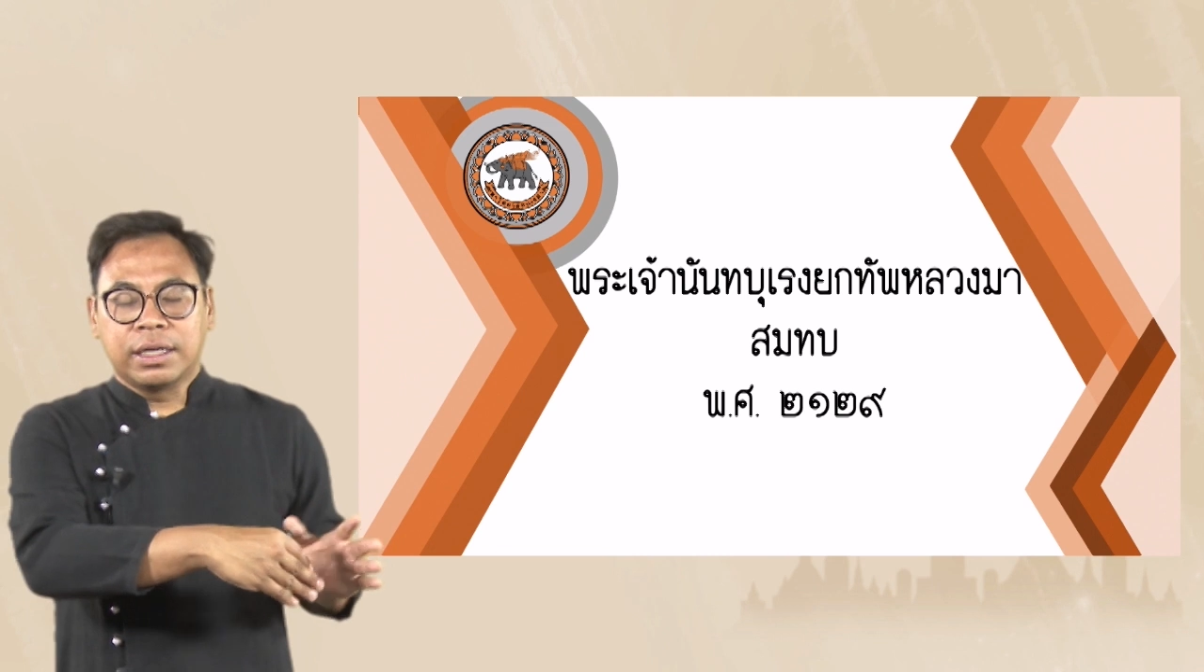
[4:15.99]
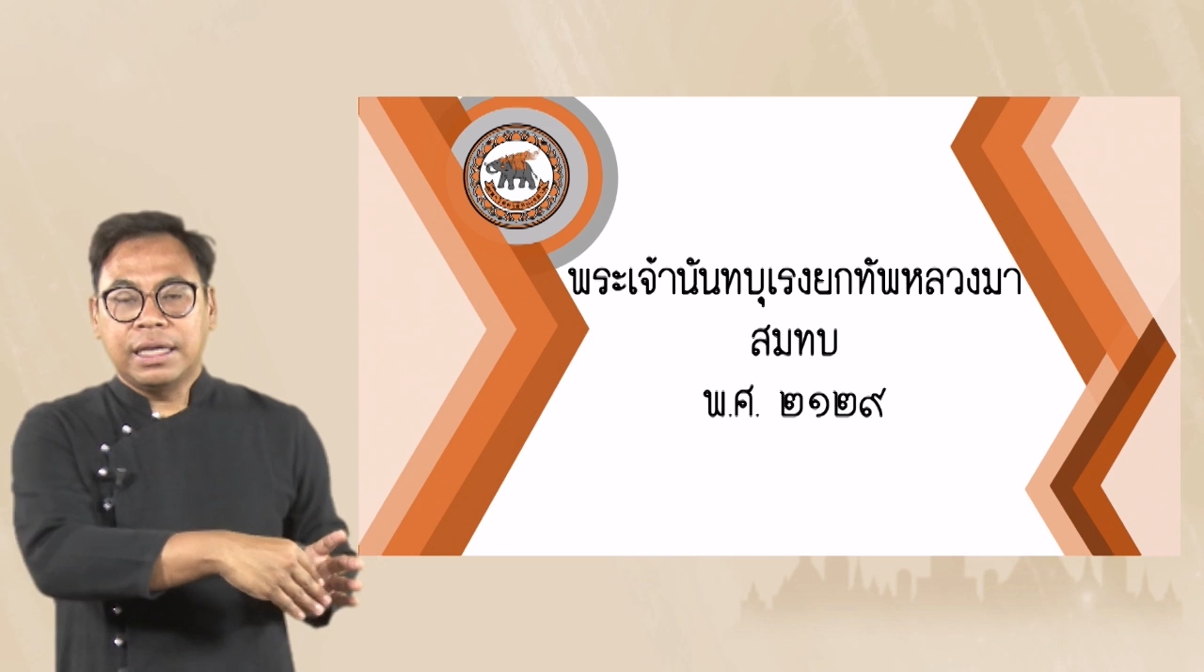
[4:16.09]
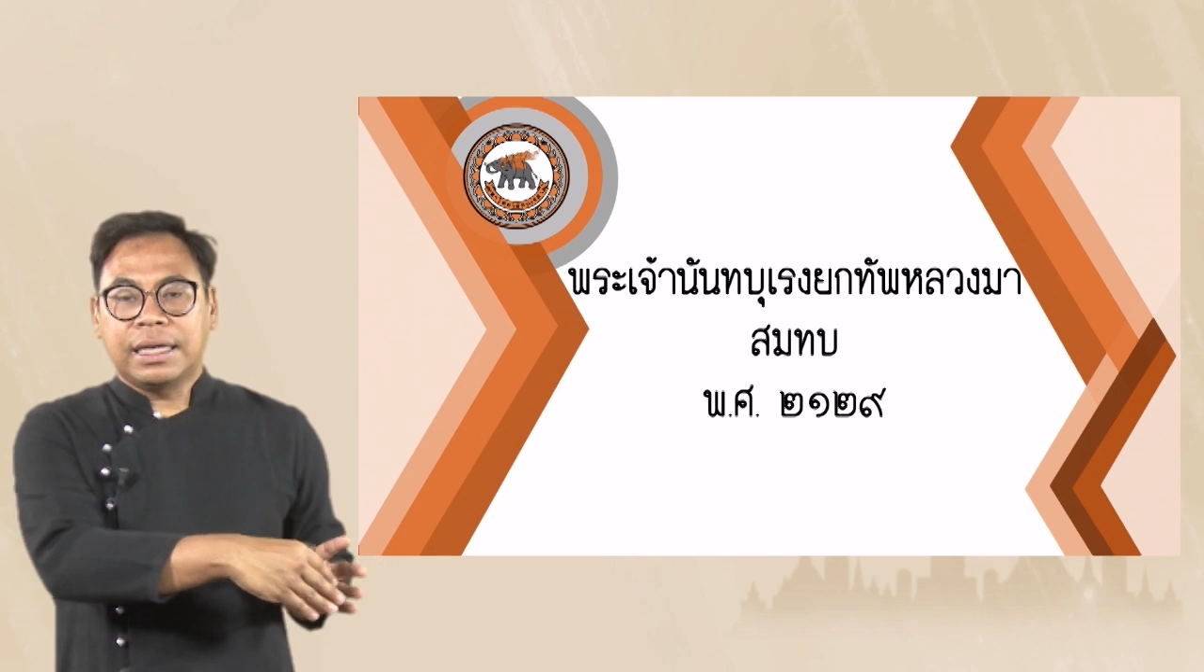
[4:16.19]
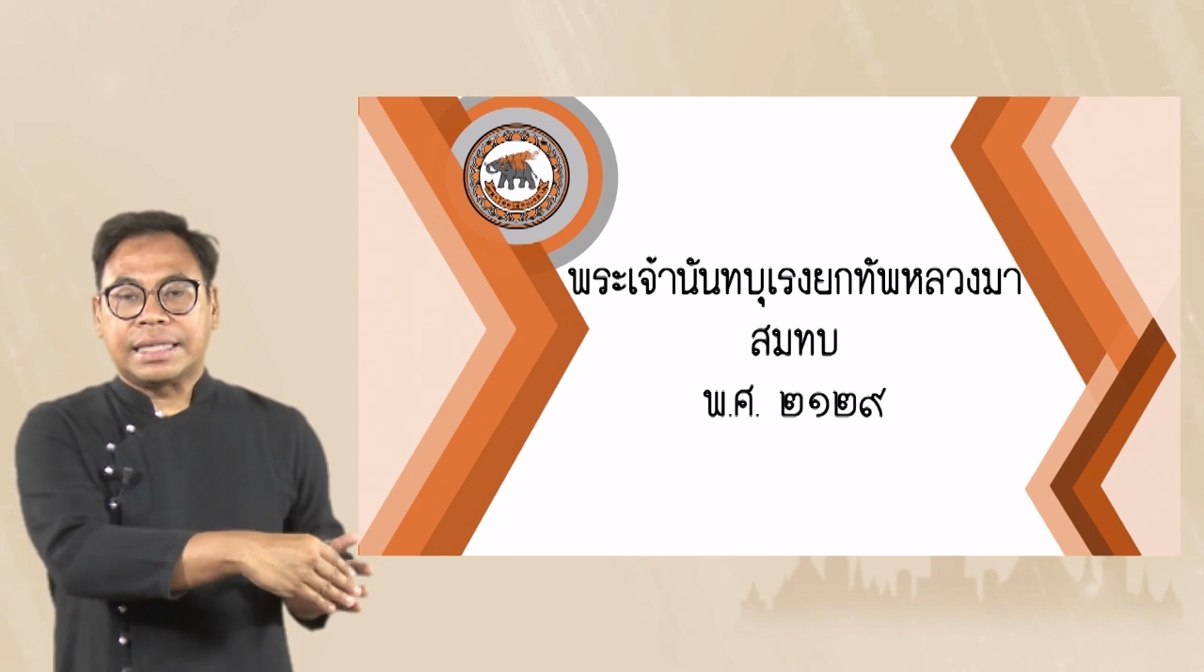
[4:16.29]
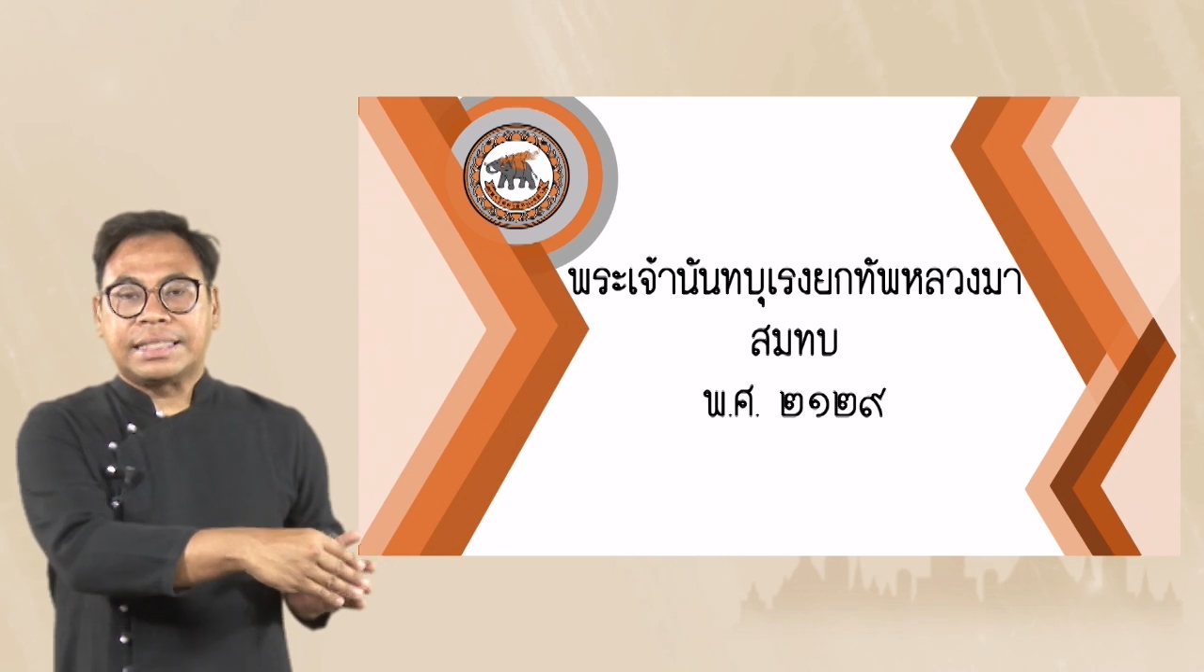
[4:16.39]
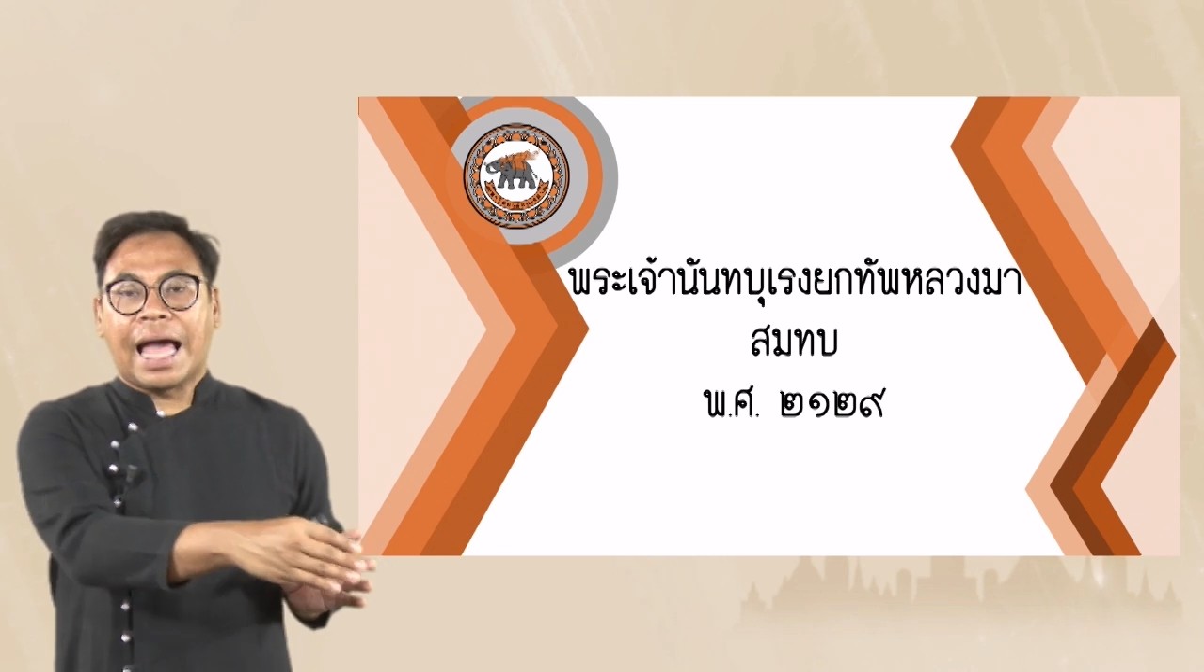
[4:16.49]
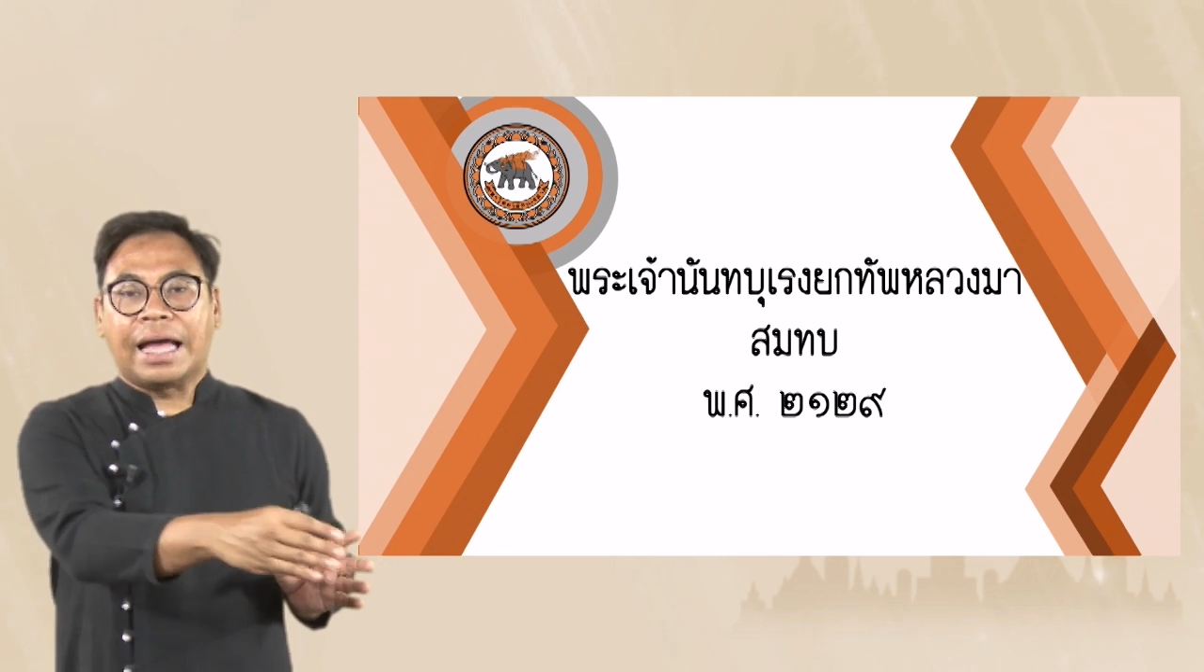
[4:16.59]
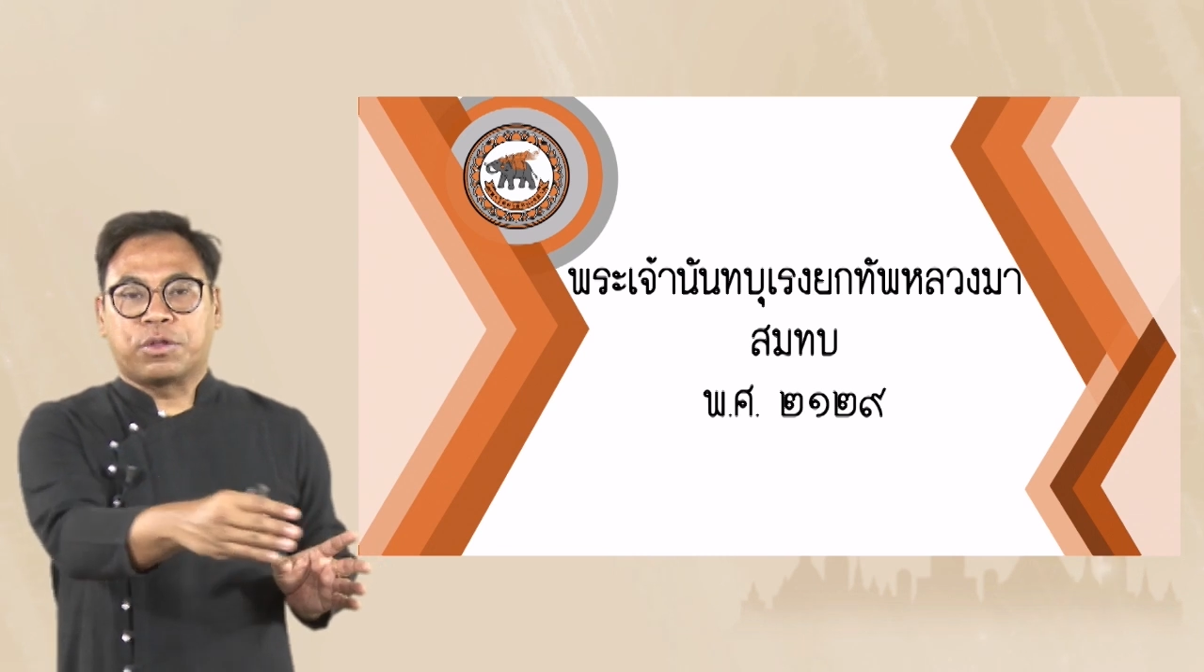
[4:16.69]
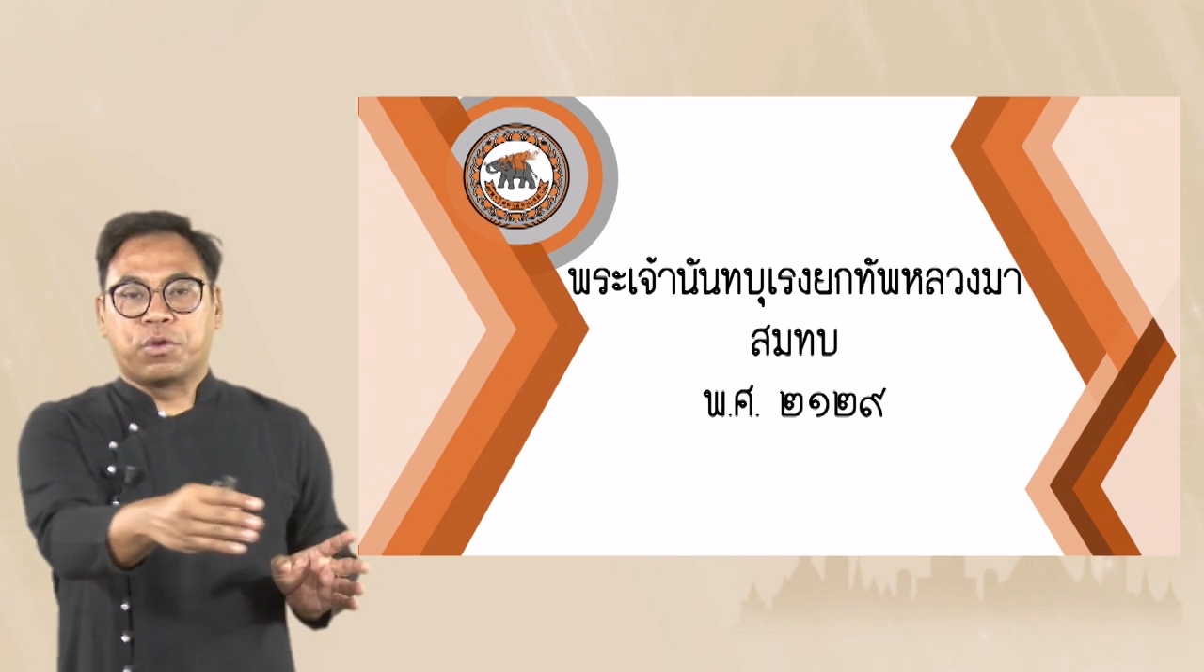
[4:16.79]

ที่กระจาย